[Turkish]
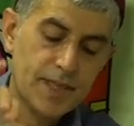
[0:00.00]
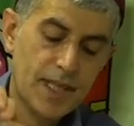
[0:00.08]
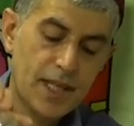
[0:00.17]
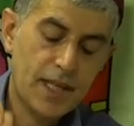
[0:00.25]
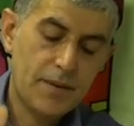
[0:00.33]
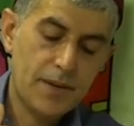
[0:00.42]

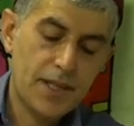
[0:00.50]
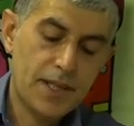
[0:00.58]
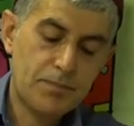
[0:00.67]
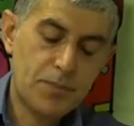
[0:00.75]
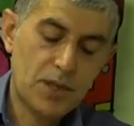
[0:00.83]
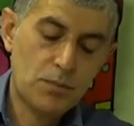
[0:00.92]
Evet
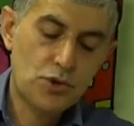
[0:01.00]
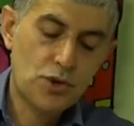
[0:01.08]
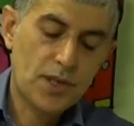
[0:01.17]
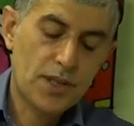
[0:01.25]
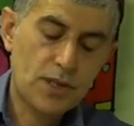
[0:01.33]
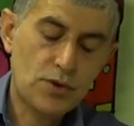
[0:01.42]
bir buçuk
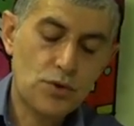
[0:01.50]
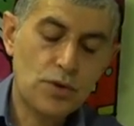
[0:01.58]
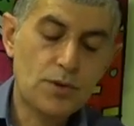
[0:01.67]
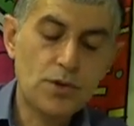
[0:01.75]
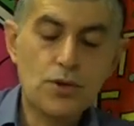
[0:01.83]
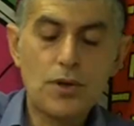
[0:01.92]
litre
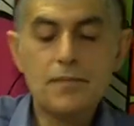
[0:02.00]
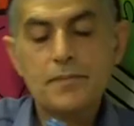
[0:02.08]
suyumuzu